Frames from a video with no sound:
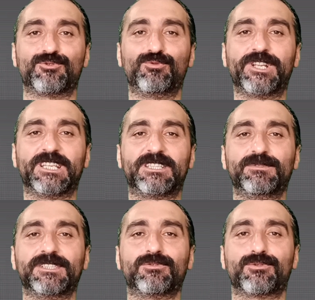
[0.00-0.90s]

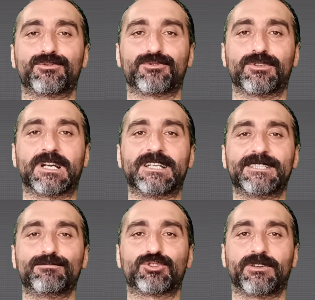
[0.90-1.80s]
Cumhuriyetimizin kurucusu
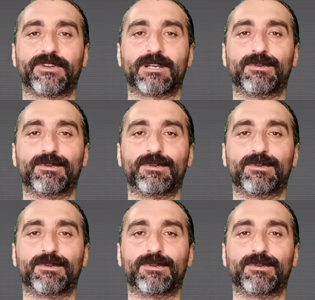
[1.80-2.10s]
Gazi Mustafa